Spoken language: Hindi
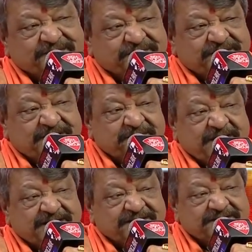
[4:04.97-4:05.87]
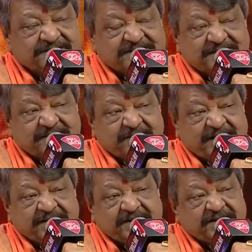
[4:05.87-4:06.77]
तो ये भारतीय जनता
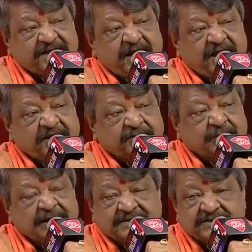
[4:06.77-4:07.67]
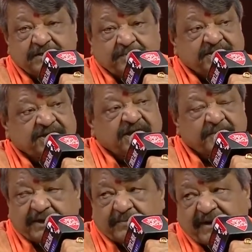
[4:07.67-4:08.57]
पार्टी की आइडियोलॉजी के प्रति
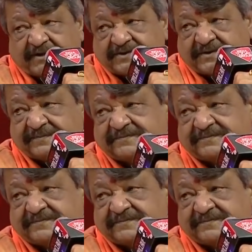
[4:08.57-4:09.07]
कमिटमेंट